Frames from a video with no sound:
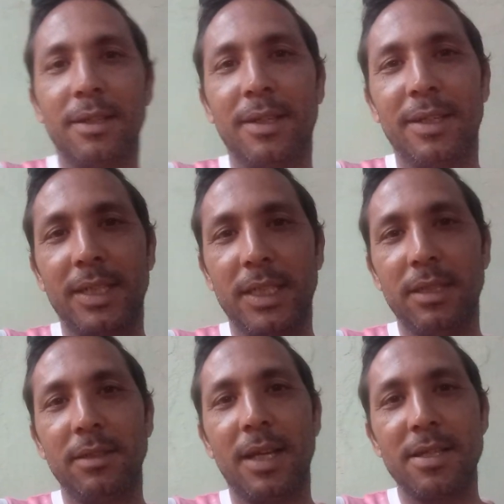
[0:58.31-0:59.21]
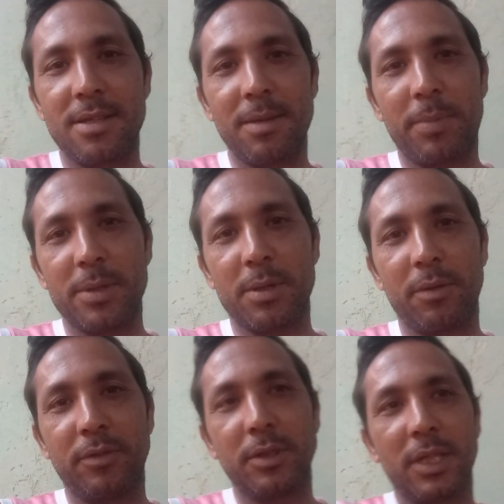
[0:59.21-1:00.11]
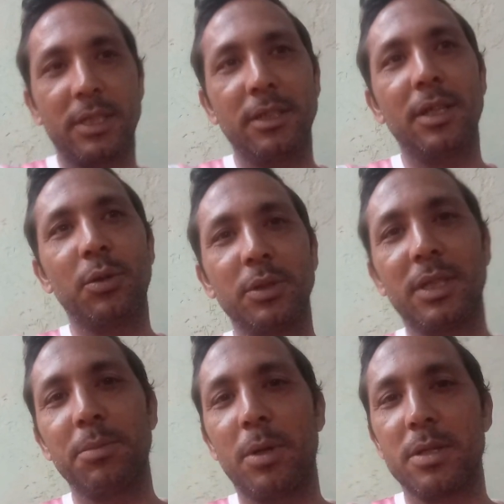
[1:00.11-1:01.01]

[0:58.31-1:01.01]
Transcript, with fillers: E é isso aí, pessoal. O vídeo da gente é hoje mostrando